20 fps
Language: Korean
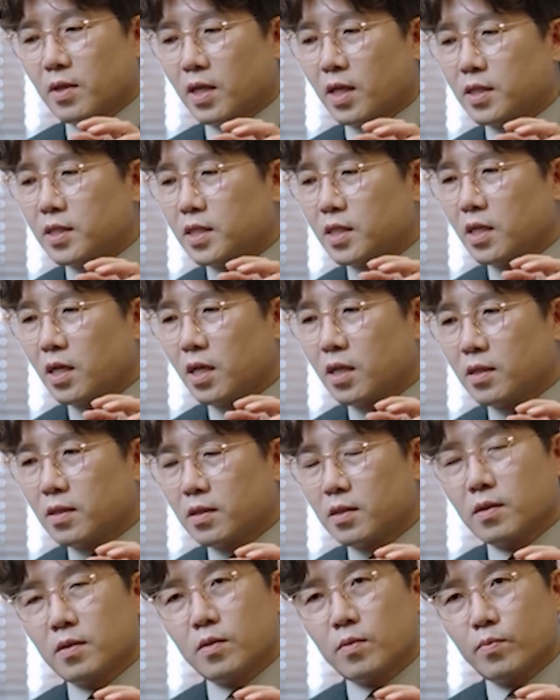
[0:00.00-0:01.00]

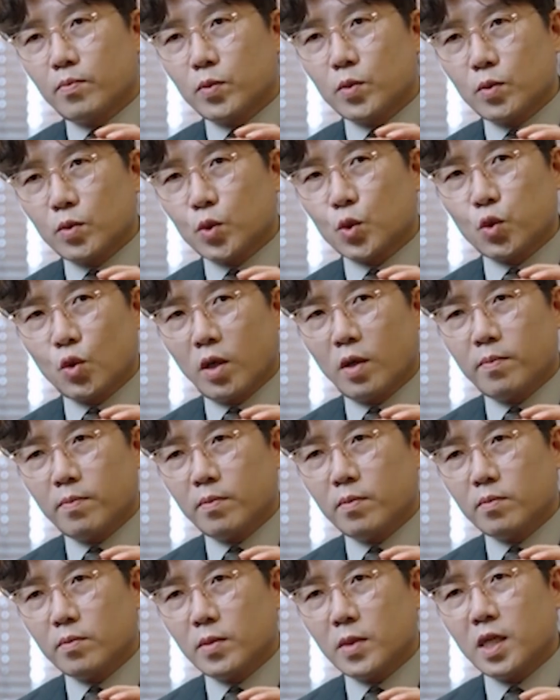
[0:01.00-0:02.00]
1시간
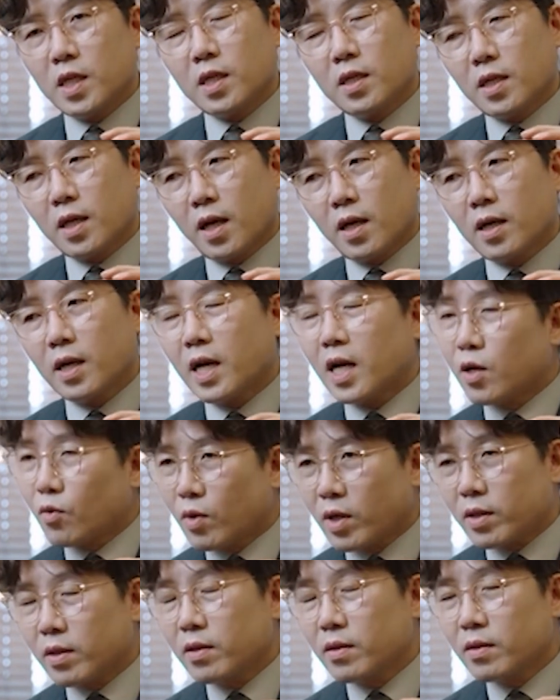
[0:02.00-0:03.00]
수업, 인강,
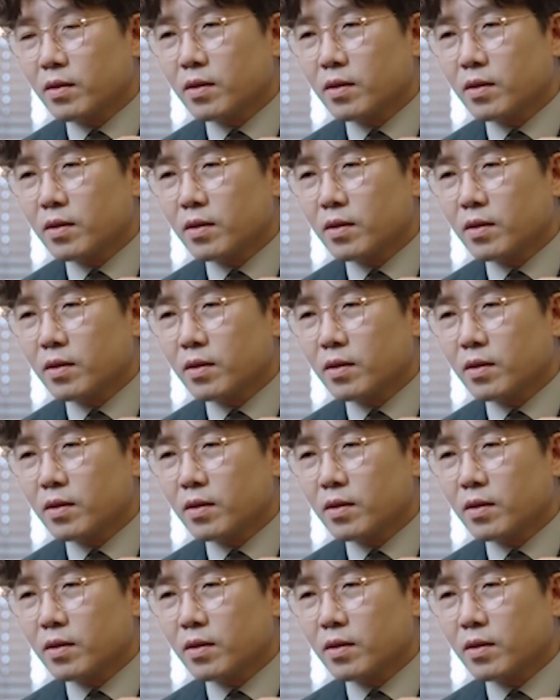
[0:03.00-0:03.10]
학원.